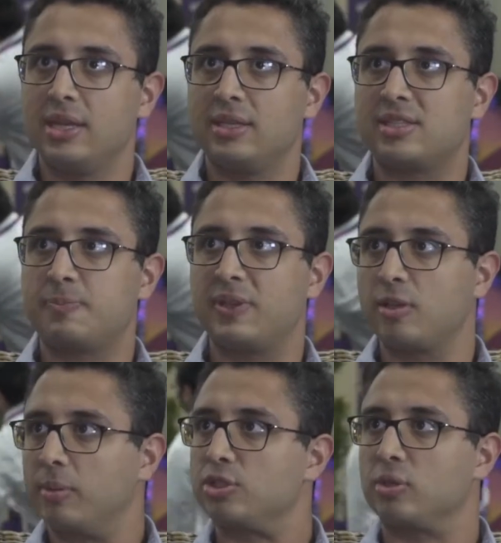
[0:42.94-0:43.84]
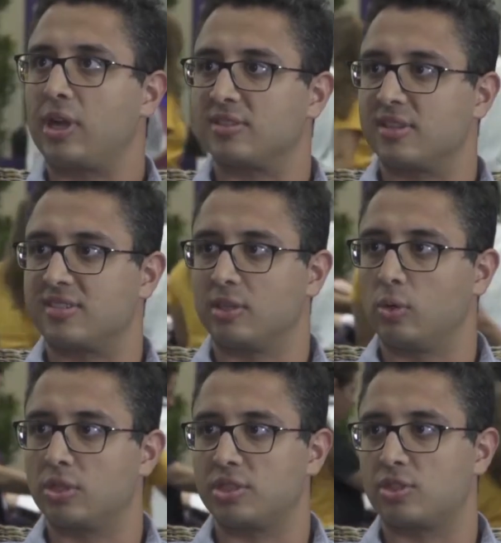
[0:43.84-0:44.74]
Especialmente no caso da
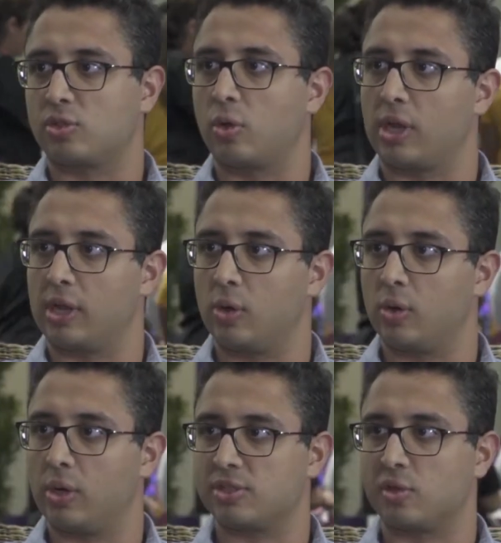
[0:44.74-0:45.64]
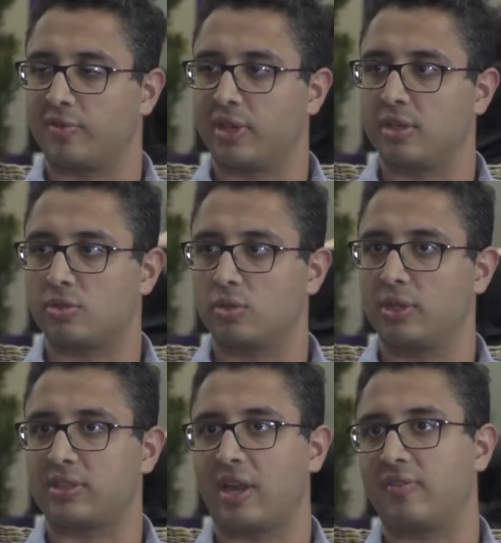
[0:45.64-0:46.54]
Singu, a gente escolheu resolver isso
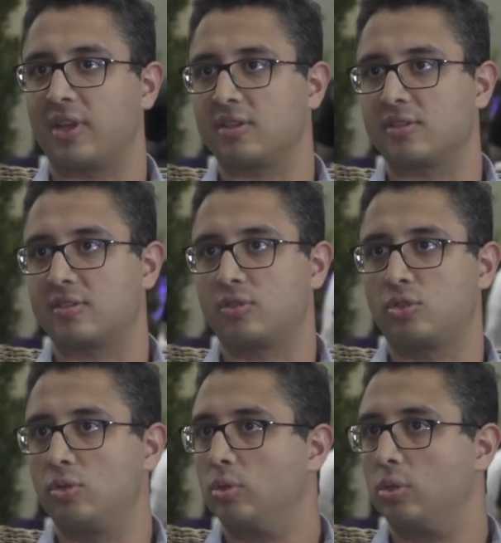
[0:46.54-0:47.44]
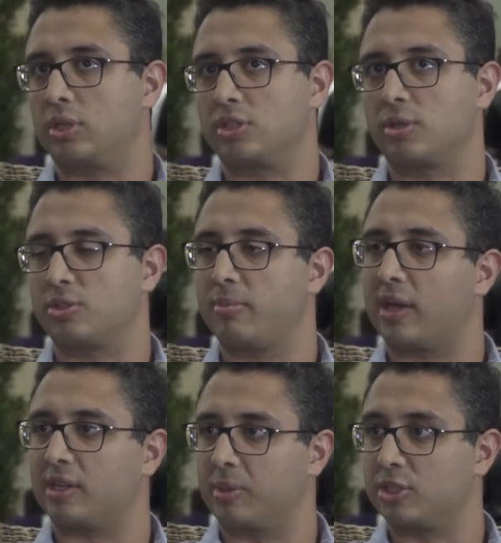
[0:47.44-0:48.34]
através do que a gente chama de
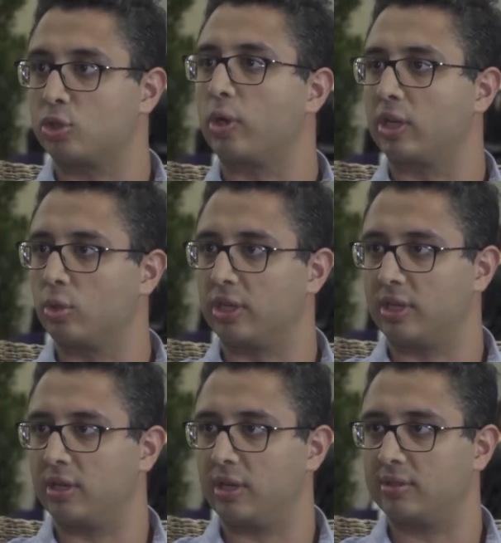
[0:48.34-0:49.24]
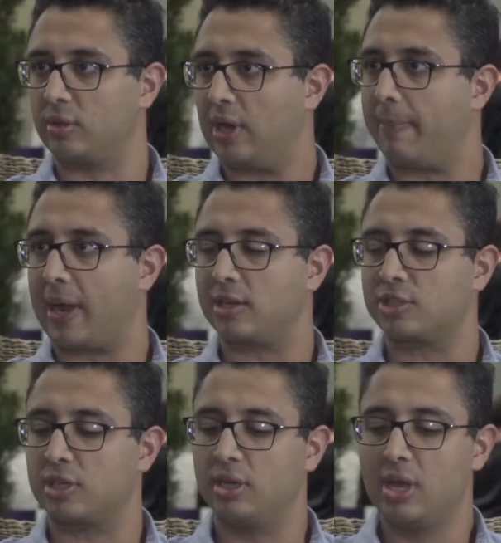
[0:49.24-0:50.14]
marketplace de curadoria. Né? Então, na
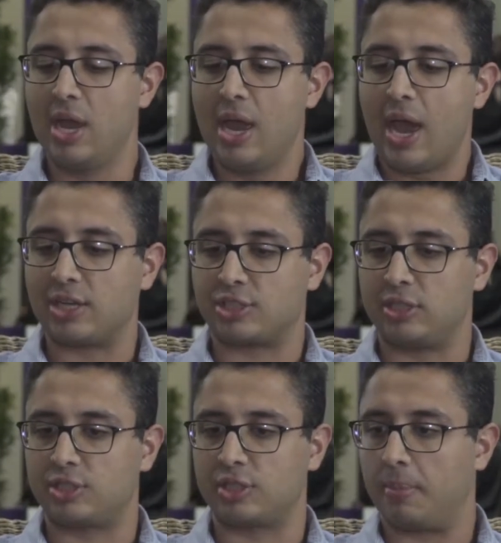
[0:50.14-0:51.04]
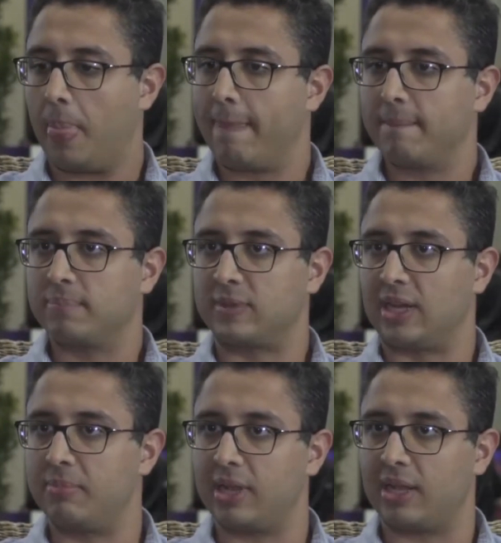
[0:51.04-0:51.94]
prática, a gente
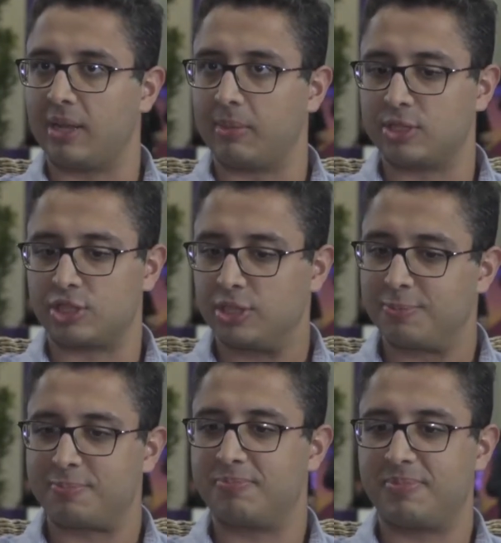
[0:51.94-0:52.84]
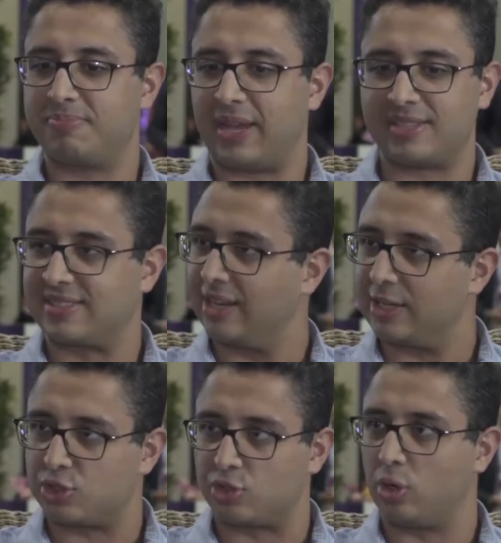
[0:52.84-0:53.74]
deliberadamente é,
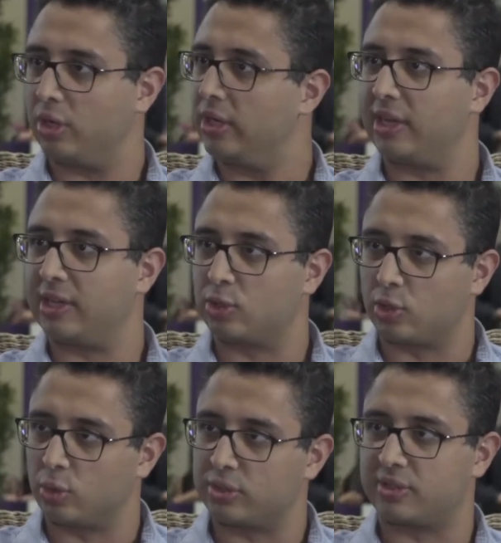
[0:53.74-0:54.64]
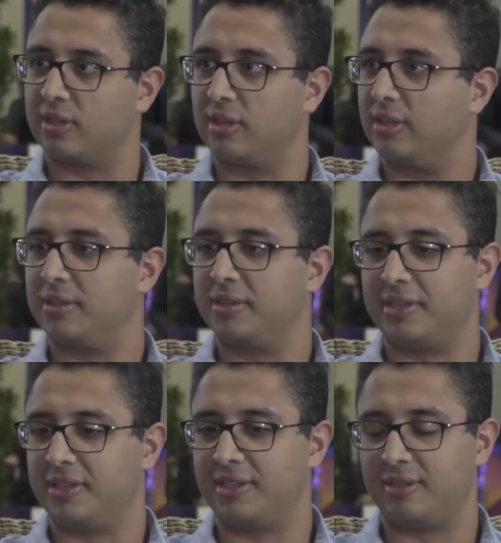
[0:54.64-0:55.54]
seleciona, recruta
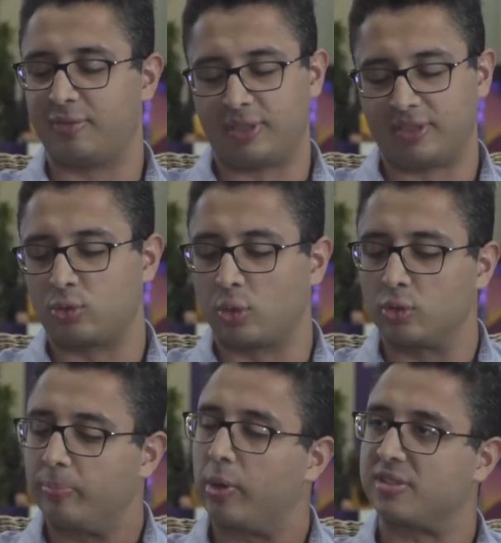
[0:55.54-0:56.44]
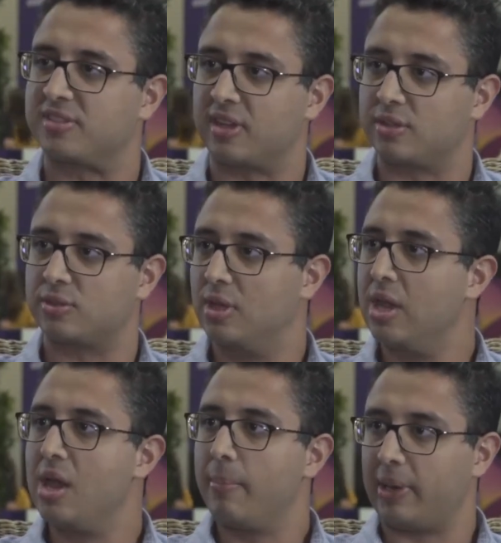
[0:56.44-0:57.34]
e, enfim, tem todo um processo
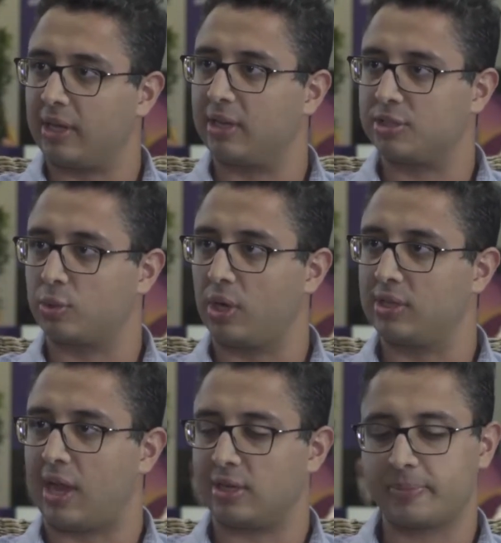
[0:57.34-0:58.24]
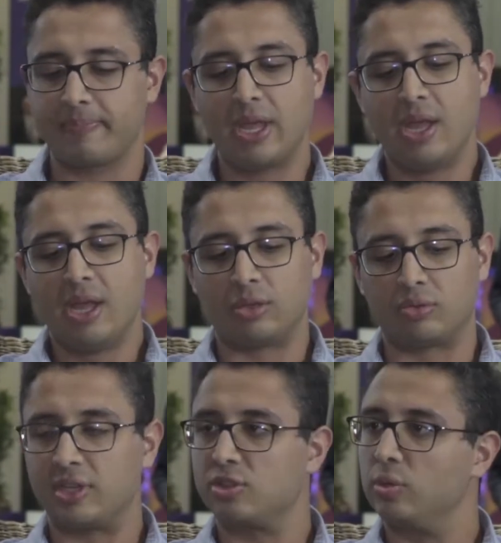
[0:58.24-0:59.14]
para garantir qualidade. Então,
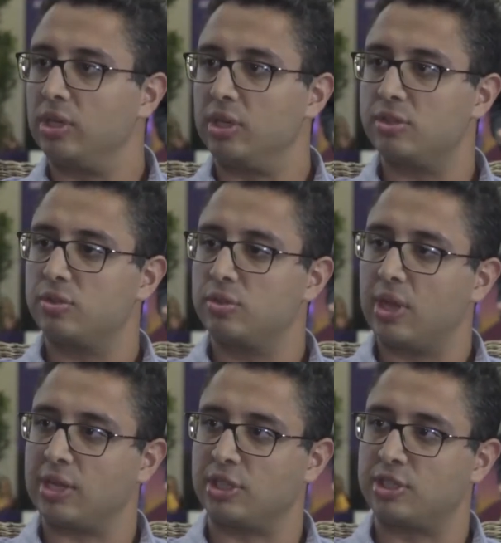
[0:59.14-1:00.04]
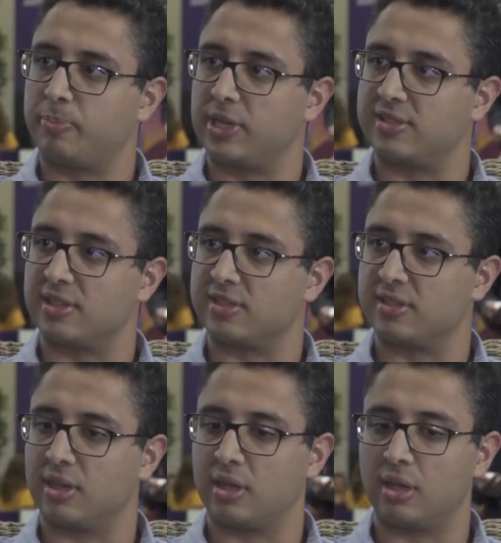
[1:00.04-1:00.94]
desde o início, a gente
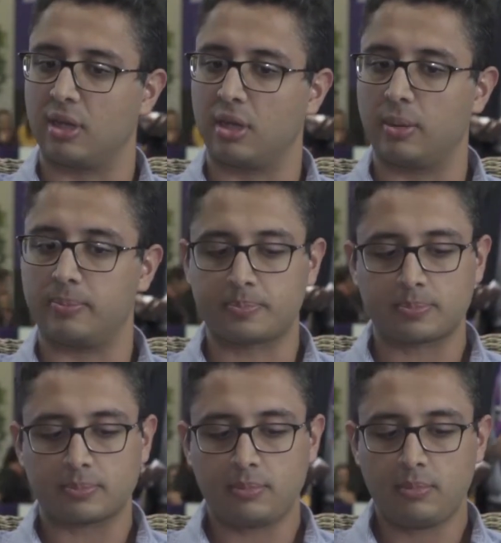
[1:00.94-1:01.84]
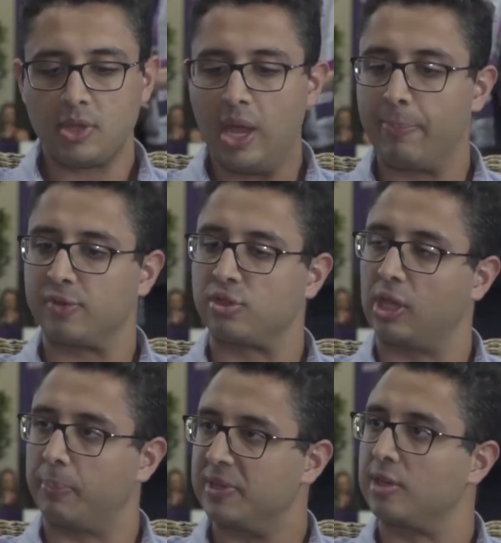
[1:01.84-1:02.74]
precisa, a
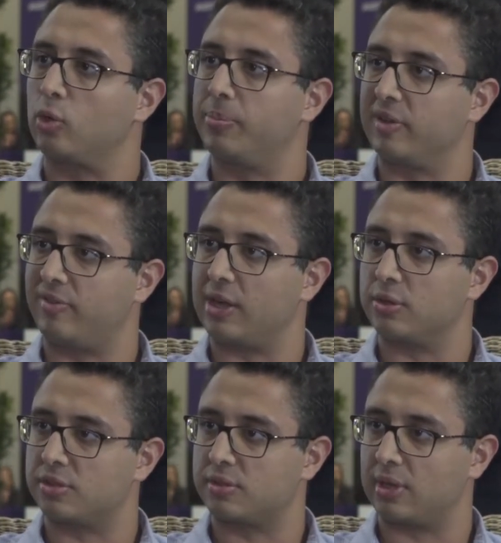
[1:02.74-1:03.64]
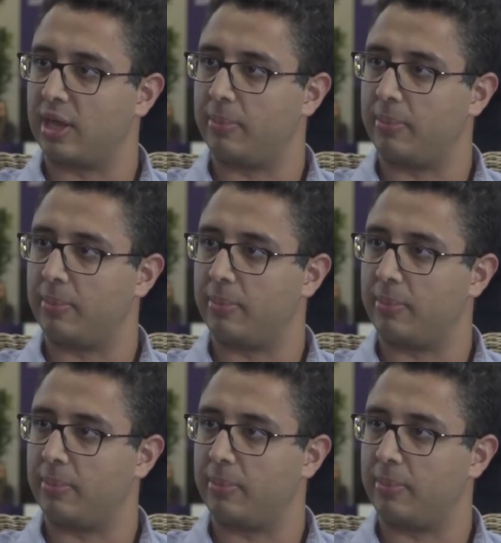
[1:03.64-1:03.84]
profissional precisa cumprir vários é,